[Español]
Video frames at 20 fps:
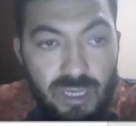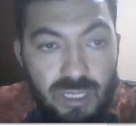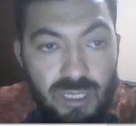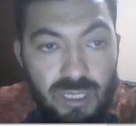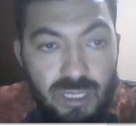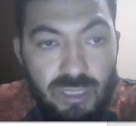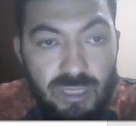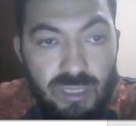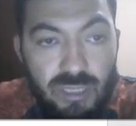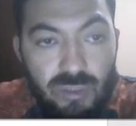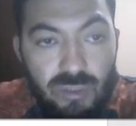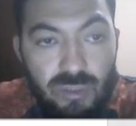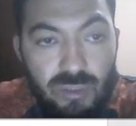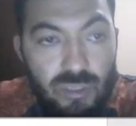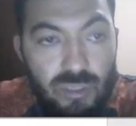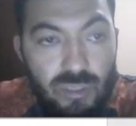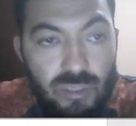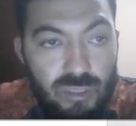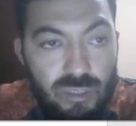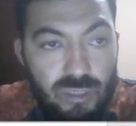y todo
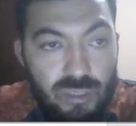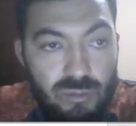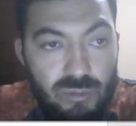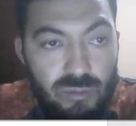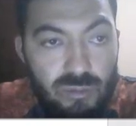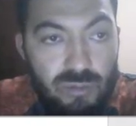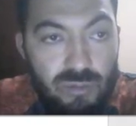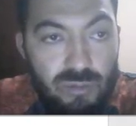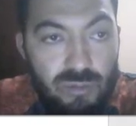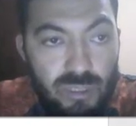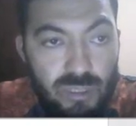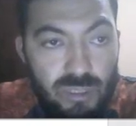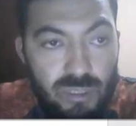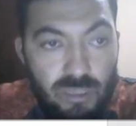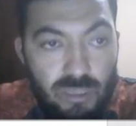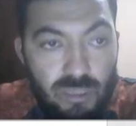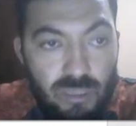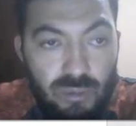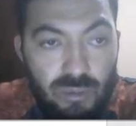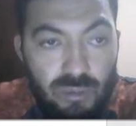esto pues como
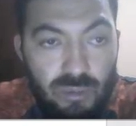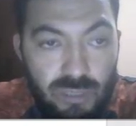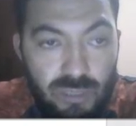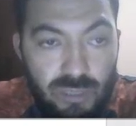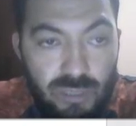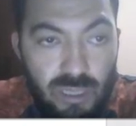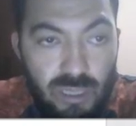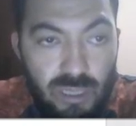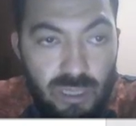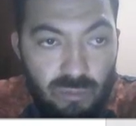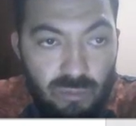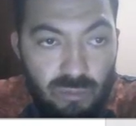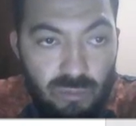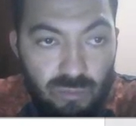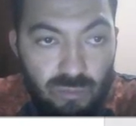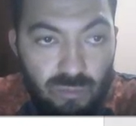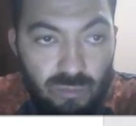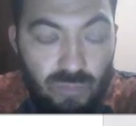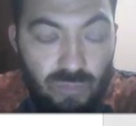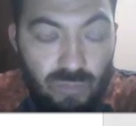el 4 está
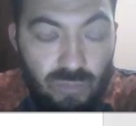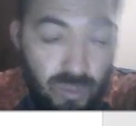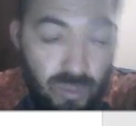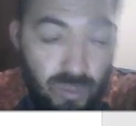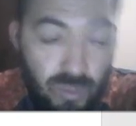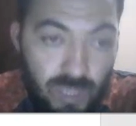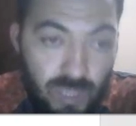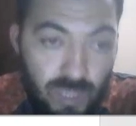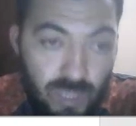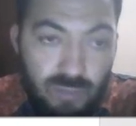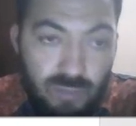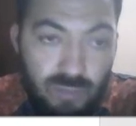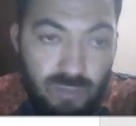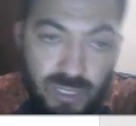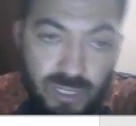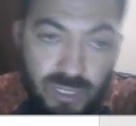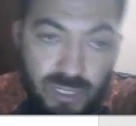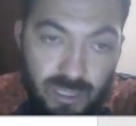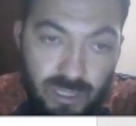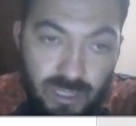multiplicando
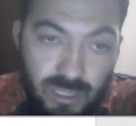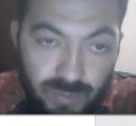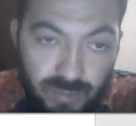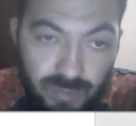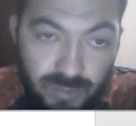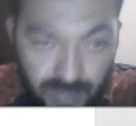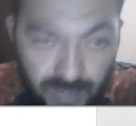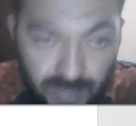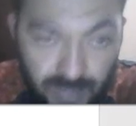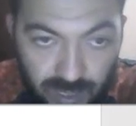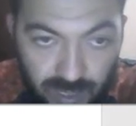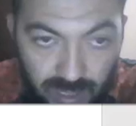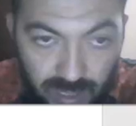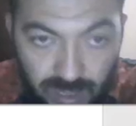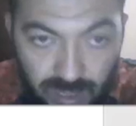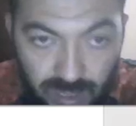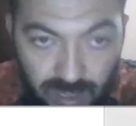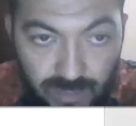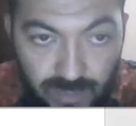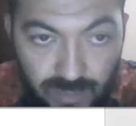pasaría a dividir
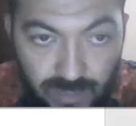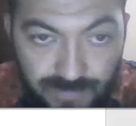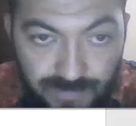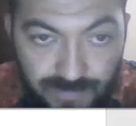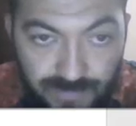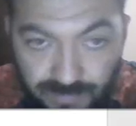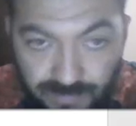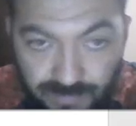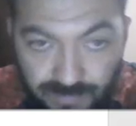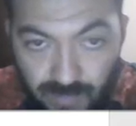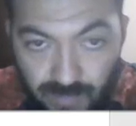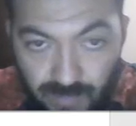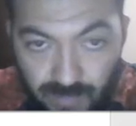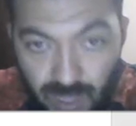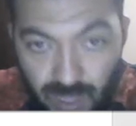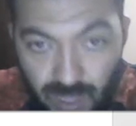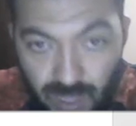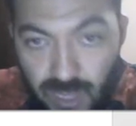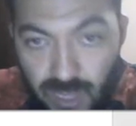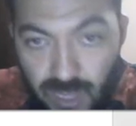listo
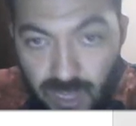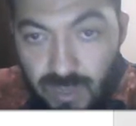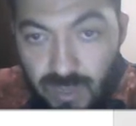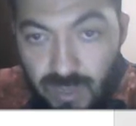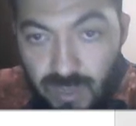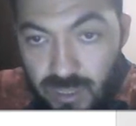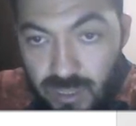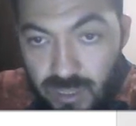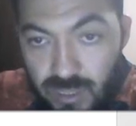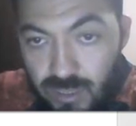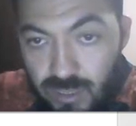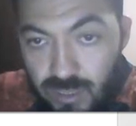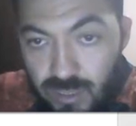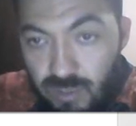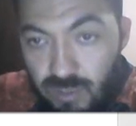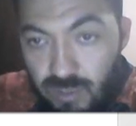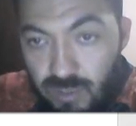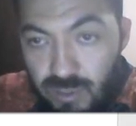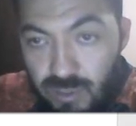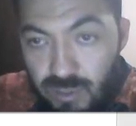y para el desarrollo
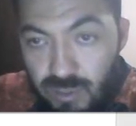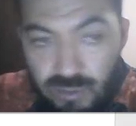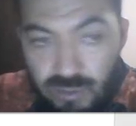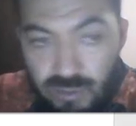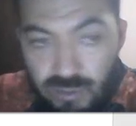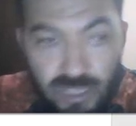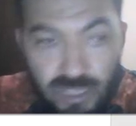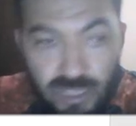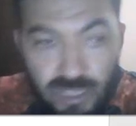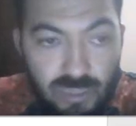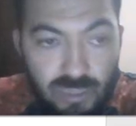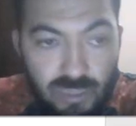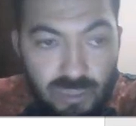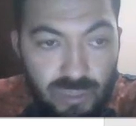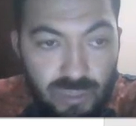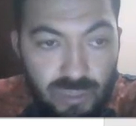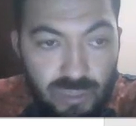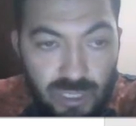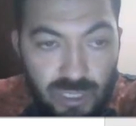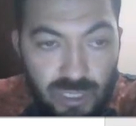modular
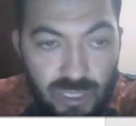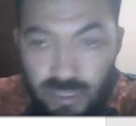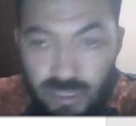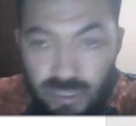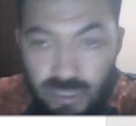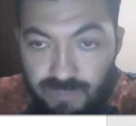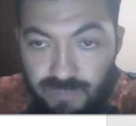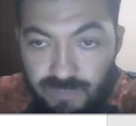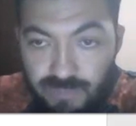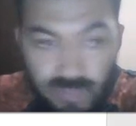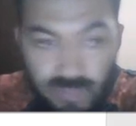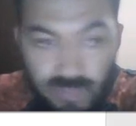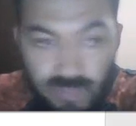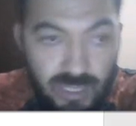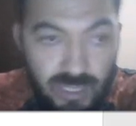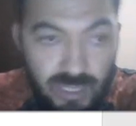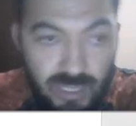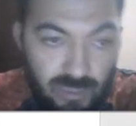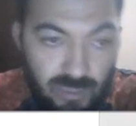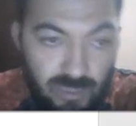utilizamos eh,
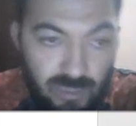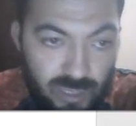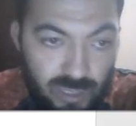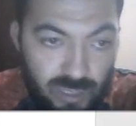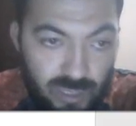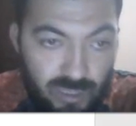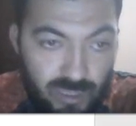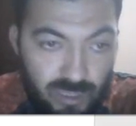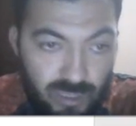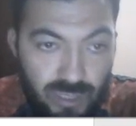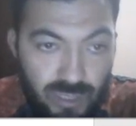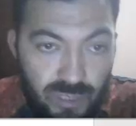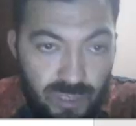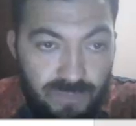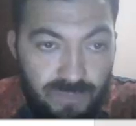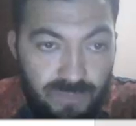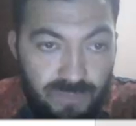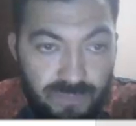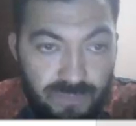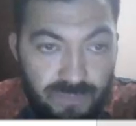esta ecuación, ¿listo?
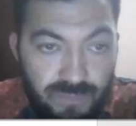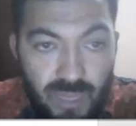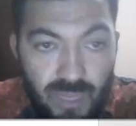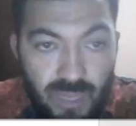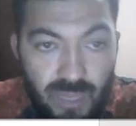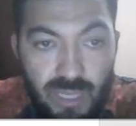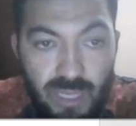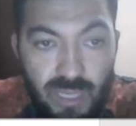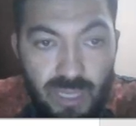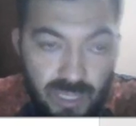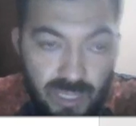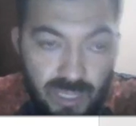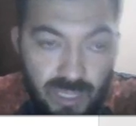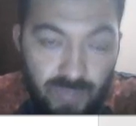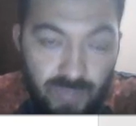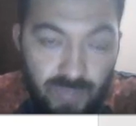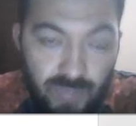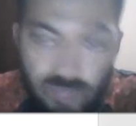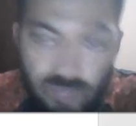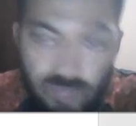aquí
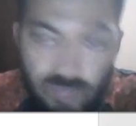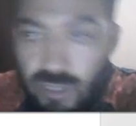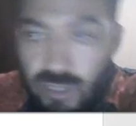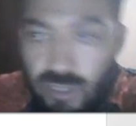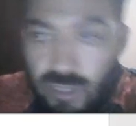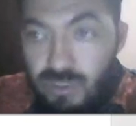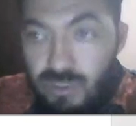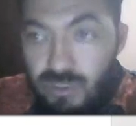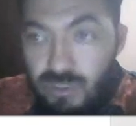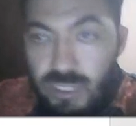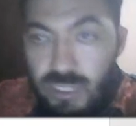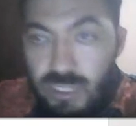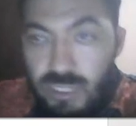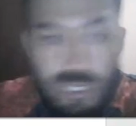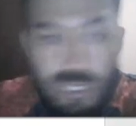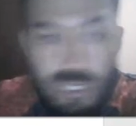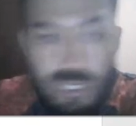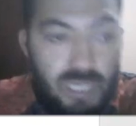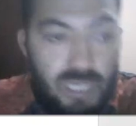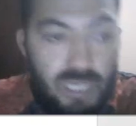pues como tal nos dice
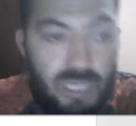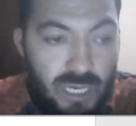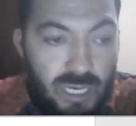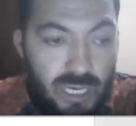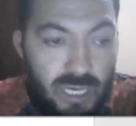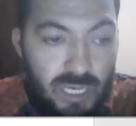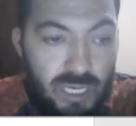que generar